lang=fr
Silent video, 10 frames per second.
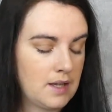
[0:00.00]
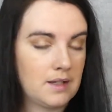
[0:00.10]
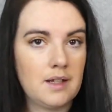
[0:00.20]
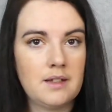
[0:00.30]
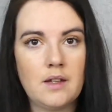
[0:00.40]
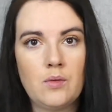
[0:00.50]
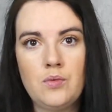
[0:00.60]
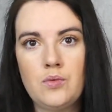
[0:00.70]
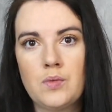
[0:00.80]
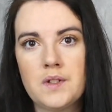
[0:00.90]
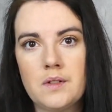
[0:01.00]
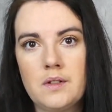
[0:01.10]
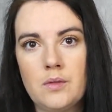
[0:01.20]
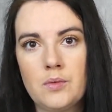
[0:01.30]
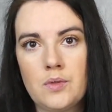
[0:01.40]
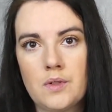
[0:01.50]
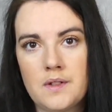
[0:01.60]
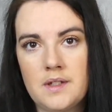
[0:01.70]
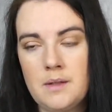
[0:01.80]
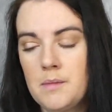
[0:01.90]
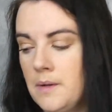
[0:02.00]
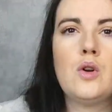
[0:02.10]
Ça, ça coûte 71 centimes.